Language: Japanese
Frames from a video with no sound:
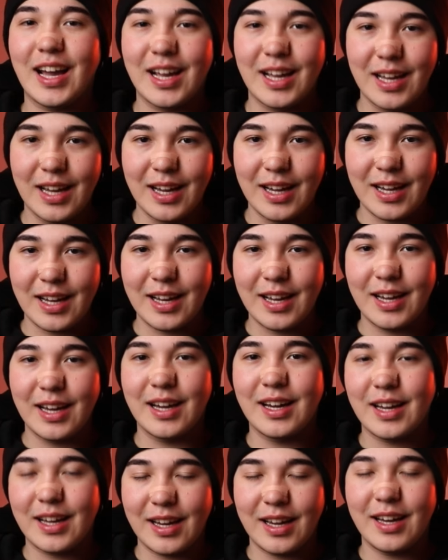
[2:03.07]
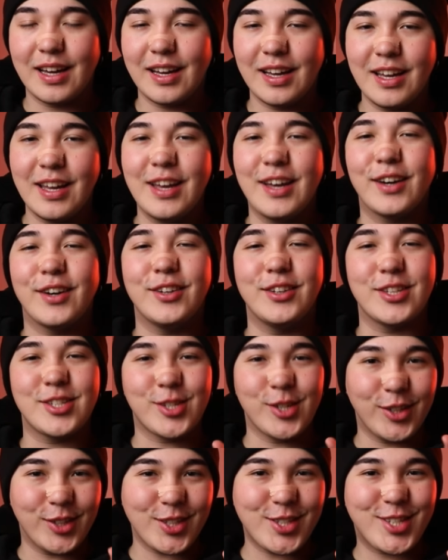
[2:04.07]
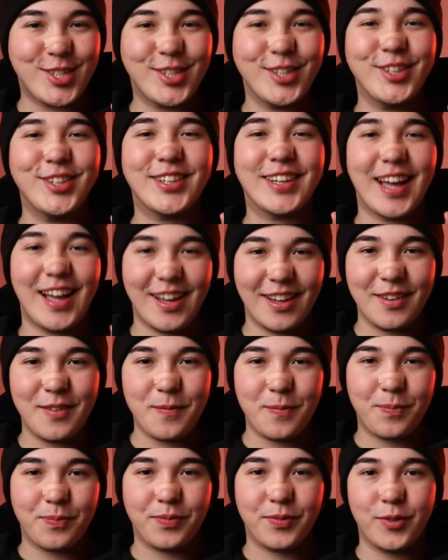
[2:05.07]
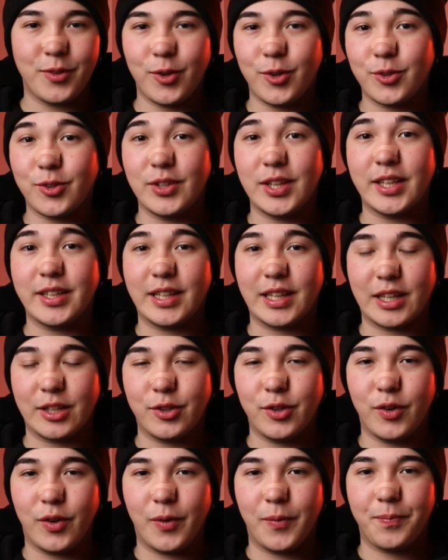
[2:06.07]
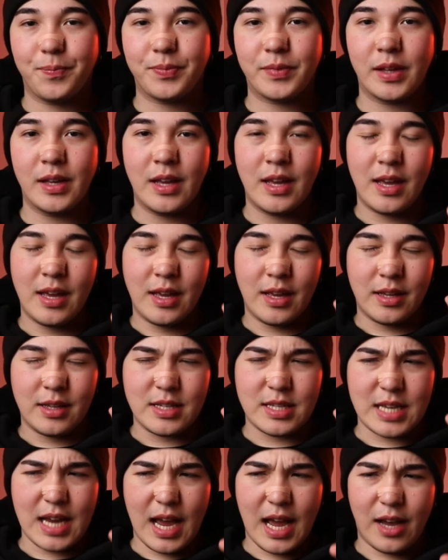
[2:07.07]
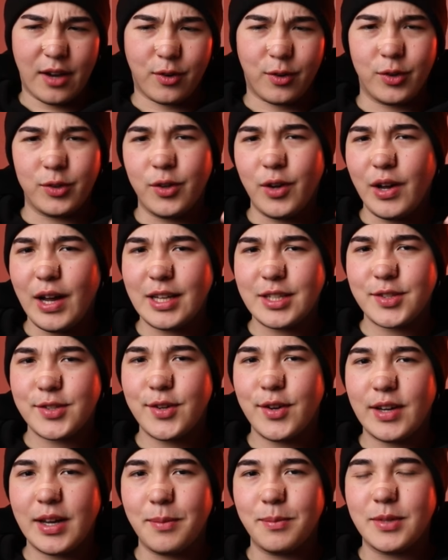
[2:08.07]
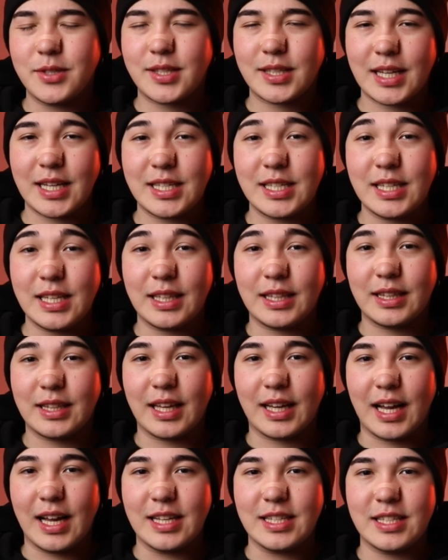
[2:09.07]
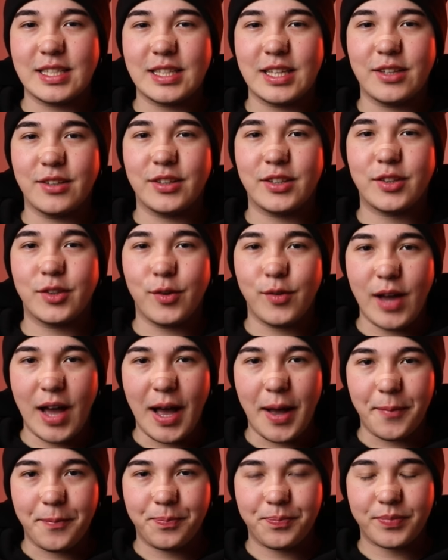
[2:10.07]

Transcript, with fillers: グググこのちょうど中間の音なんだけど、じゃあ、この発音が難しいって感じてる人は、